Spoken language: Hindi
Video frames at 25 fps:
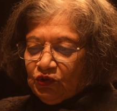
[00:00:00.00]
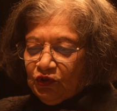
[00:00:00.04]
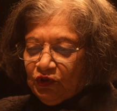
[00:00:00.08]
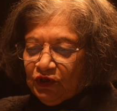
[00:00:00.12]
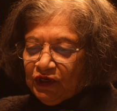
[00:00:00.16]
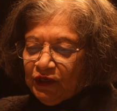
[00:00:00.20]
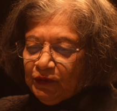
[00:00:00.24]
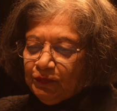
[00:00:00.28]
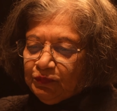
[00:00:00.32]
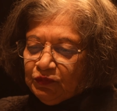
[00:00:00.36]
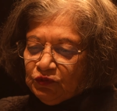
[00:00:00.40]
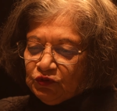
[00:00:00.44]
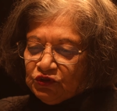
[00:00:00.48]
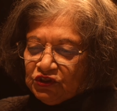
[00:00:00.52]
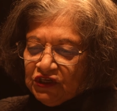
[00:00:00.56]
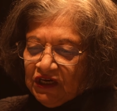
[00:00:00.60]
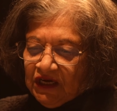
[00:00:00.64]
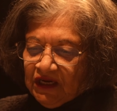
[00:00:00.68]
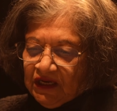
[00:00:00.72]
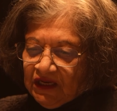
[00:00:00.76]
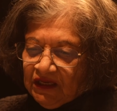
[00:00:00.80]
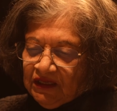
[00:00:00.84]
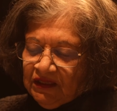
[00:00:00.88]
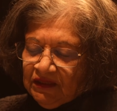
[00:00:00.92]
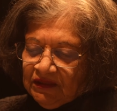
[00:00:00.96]
उन्होंने
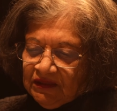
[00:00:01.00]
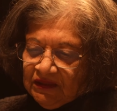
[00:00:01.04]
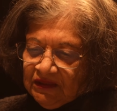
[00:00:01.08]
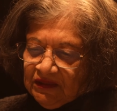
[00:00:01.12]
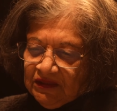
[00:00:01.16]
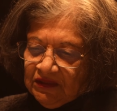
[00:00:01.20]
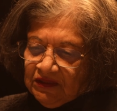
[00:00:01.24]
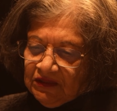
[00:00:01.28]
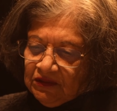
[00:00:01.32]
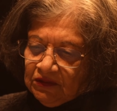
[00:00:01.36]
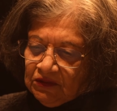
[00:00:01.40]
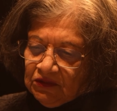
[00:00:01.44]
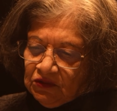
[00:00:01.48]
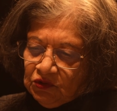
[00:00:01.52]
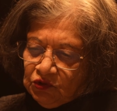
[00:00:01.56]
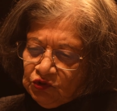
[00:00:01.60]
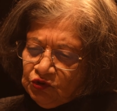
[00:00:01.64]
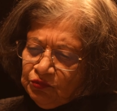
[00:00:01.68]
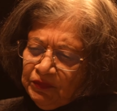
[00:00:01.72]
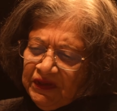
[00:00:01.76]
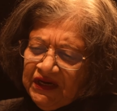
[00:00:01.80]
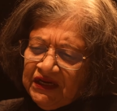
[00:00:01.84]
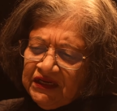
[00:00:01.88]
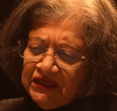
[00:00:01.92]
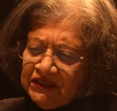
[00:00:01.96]
पूछा
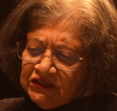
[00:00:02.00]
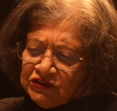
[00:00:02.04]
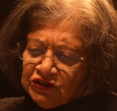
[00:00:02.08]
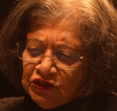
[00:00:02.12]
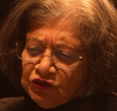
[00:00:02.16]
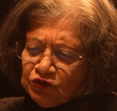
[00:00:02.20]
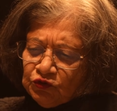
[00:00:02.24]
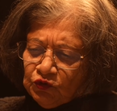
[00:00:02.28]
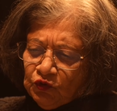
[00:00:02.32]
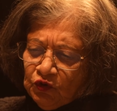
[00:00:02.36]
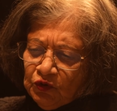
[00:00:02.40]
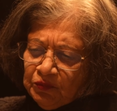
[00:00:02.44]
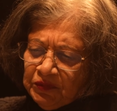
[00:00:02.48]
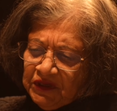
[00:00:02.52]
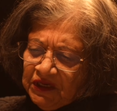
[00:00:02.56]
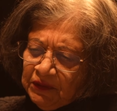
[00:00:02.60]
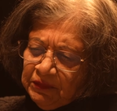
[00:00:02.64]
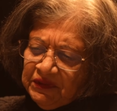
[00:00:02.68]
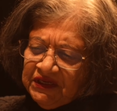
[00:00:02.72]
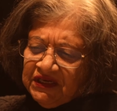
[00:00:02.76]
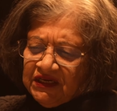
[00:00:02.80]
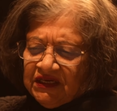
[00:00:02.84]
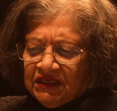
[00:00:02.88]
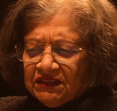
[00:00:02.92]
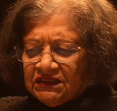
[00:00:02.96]
तुम्हारे चितकोबरा
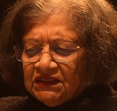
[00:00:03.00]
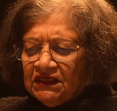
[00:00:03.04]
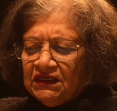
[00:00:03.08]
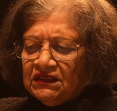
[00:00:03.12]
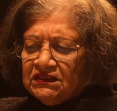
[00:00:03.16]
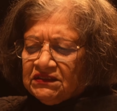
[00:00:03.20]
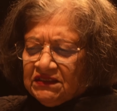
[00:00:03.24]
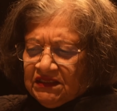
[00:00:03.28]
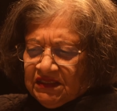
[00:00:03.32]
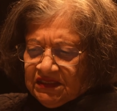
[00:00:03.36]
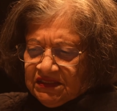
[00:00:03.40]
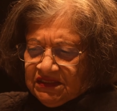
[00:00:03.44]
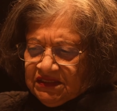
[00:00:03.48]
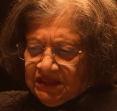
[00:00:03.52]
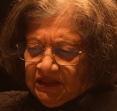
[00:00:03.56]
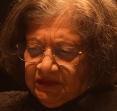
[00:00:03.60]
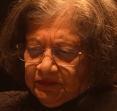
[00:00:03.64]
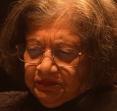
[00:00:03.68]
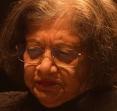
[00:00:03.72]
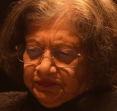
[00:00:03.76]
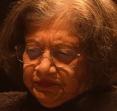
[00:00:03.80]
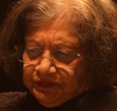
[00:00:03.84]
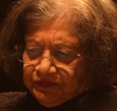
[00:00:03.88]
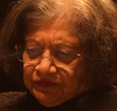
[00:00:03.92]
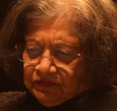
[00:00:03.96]
में कितना सेक्स
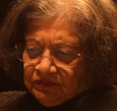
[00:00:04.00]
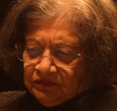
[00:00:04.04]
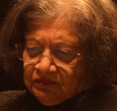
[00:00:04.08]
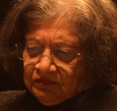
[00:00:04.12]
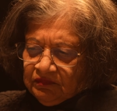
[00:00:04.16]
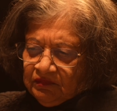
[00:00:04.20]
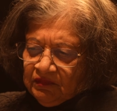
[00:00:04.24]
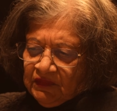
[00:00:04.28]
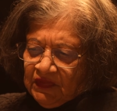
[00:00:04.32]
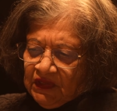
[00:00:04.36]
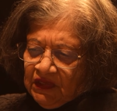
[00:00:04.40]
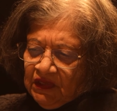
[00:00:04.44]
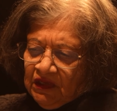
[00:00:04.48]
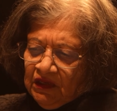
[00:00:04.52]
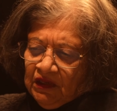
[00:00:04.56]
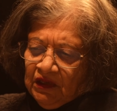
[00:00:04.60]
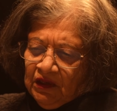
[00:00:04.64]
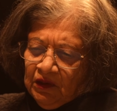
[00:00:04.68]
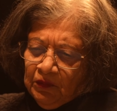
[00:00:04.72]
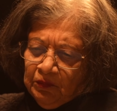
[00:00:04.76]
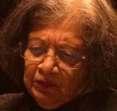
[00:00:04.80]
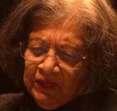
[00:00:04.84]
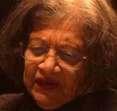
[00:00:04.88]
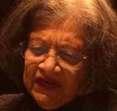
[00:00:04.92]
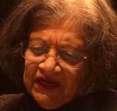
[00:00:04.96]
है
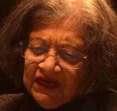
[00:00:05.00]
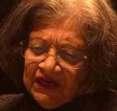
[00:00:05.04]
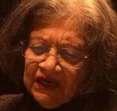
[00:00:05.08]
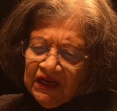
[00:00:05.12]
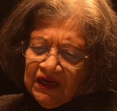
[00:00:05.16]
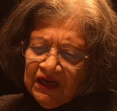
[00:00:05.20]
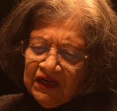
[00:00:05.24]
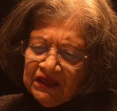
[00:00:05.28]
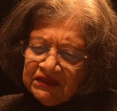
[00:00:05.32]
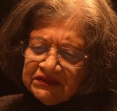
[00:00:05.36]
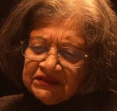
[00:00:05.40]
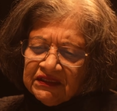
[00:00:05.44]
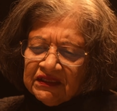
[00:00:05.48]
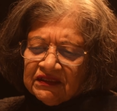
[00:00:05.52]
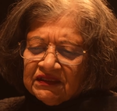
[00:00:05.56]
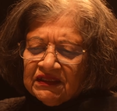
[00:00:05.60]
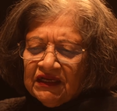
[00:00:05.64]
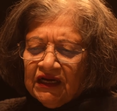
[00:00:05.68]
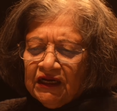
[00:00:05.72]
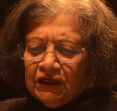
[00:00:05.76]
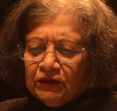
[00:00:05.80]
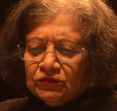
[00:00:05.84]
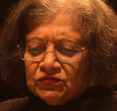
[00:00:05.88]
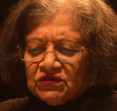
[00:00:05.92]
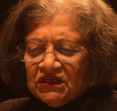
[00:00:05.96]
मैंने कहा
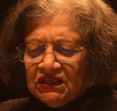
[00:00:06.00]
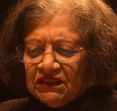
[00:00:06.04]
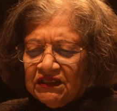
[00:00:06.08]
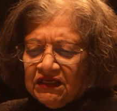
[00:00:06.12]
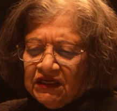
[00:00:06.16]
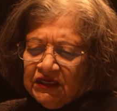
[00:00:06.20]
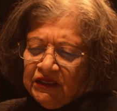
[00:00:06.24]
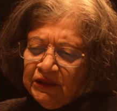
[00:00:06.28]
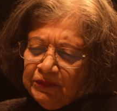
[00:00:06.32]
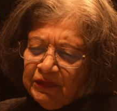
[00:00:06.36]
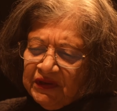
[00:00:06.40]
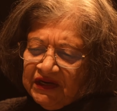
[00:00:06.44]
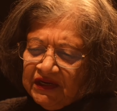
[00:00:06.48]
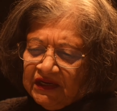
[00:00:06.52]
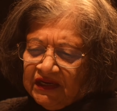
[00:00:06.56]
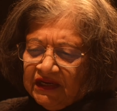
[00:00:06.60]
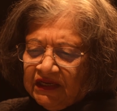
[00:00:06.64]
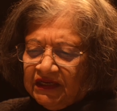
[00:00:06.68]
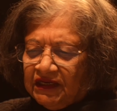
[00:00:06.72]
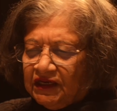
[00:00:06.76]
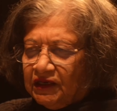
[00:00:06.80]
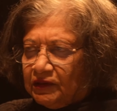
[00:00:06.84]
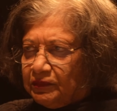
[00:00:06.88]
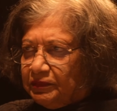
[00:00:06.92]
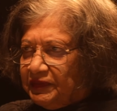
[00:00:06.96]
जितना आप जिंदगी भर
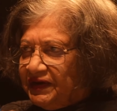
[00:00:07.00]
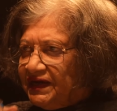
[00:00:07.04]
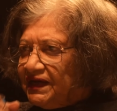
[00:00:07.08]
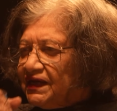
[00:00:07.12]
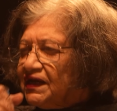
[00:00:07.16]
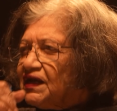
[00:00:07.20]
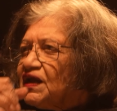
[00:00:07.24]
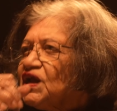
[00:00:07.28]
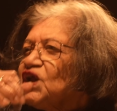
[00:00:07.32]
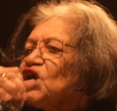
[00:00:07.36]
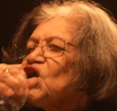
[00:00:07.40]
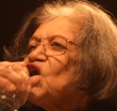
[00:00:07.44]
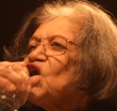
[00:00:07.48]
नहीं कर पाएंगे